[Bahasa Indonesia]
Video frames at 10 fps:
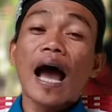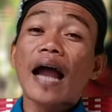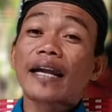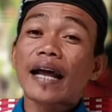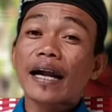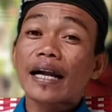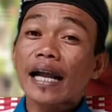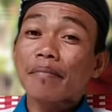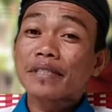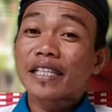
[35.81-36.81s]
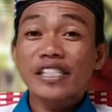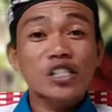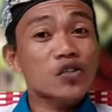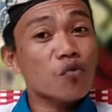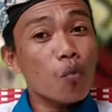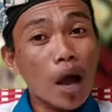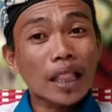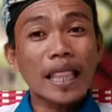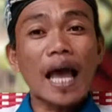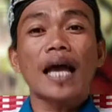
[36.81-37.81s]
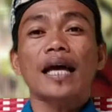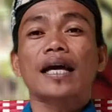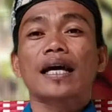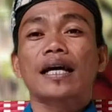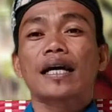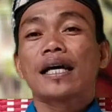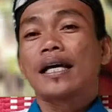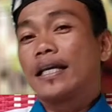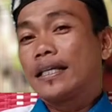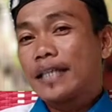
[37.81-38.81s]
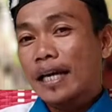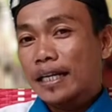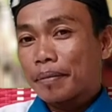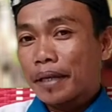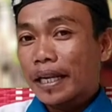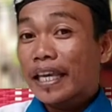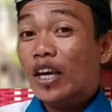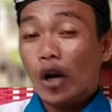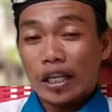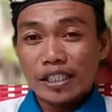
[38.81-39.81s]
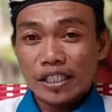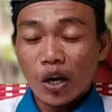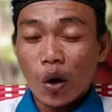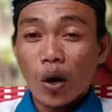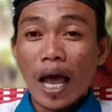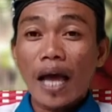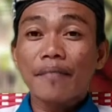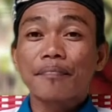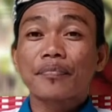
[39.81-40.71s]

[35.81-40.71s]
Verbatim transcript: ada enam jenis watak yang dimiliki oleh seseorang.